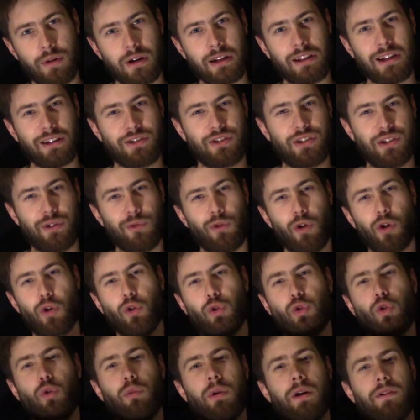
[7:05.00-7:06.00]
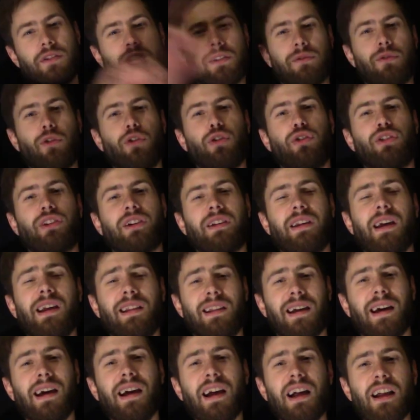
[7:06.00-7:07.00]
бородач всего Ютуба и всего
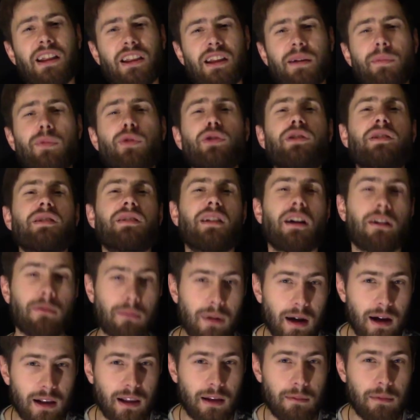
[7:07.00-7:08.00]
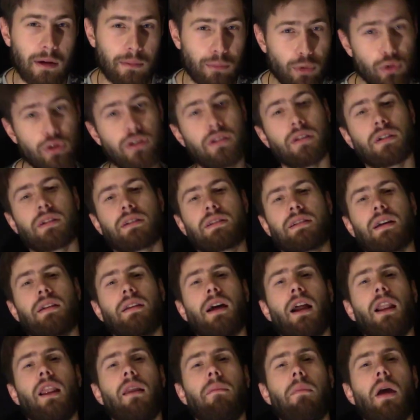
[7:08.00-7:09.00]
интернета. Не будьте нормальными, будьте
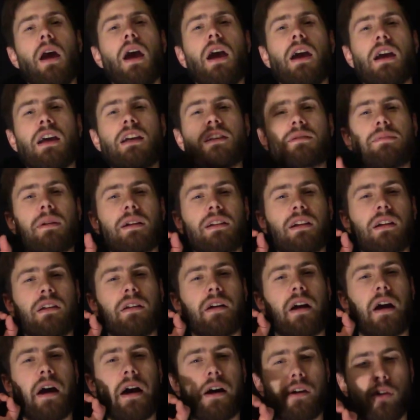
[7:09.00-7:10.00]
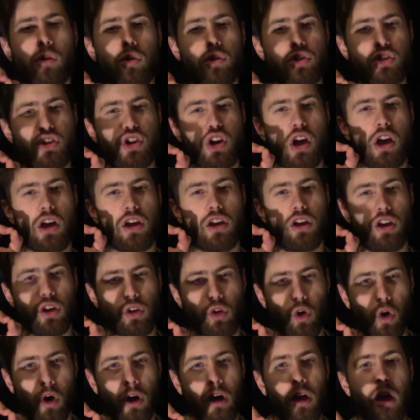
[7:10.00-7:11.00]
рациональными и смотрите хорошее
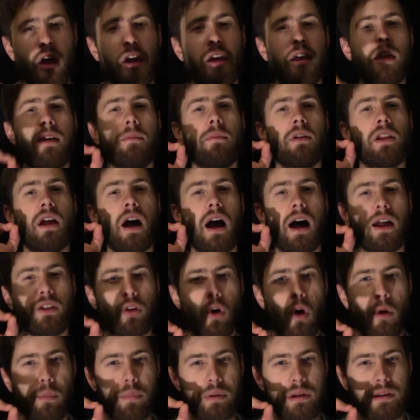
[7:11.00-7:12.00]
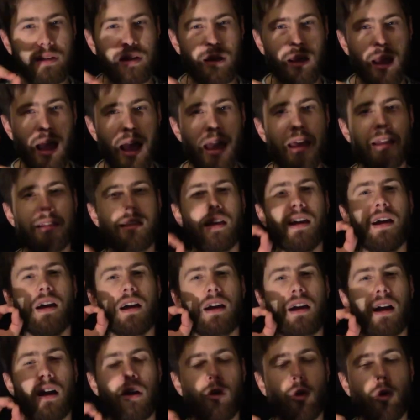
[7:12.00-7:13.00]
кино. Именно оно определяет,
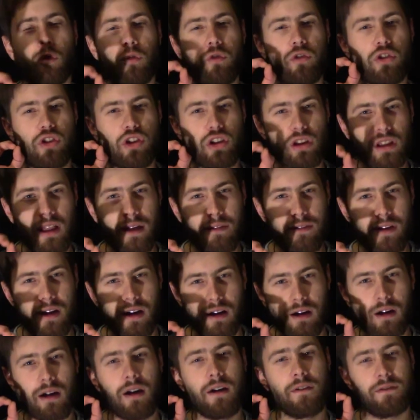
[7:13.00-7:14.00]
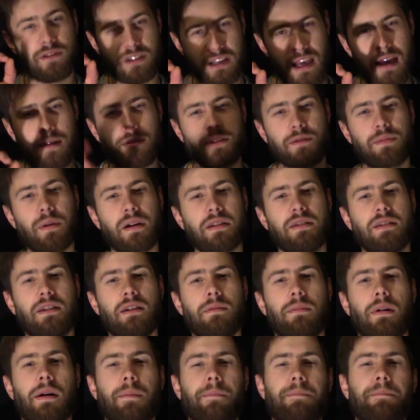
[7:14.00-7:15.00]
каков вы человек. Всем
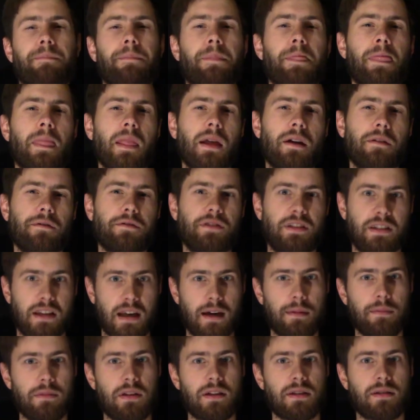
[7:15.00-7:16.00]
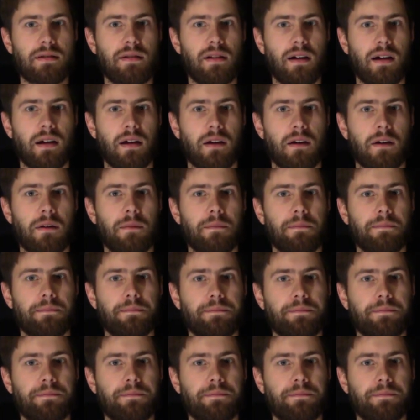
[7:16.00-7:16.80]
спасибо. Всем дизлайк.